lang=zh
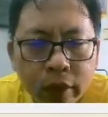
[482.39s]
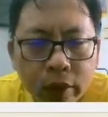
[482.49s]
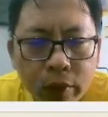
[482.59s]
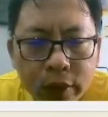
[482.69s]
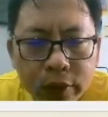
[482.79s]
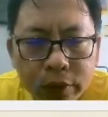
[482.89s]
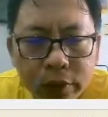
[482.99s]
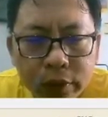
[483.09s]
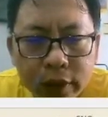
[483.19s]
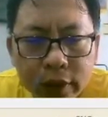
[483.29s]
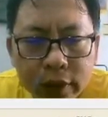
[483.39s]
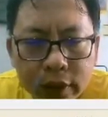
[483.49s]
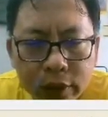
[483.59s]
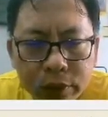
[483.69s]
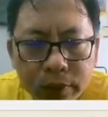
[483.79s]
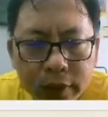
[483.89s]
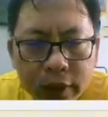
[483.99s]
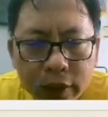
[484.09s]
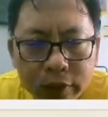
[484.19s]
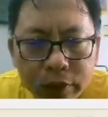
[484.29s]
官有欲，真吉出门
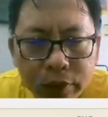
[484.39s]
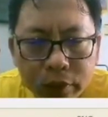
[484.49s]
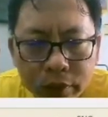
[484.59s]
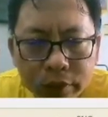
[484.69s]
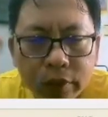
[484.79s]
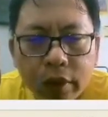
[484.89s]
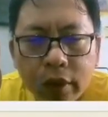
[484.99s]
交有功。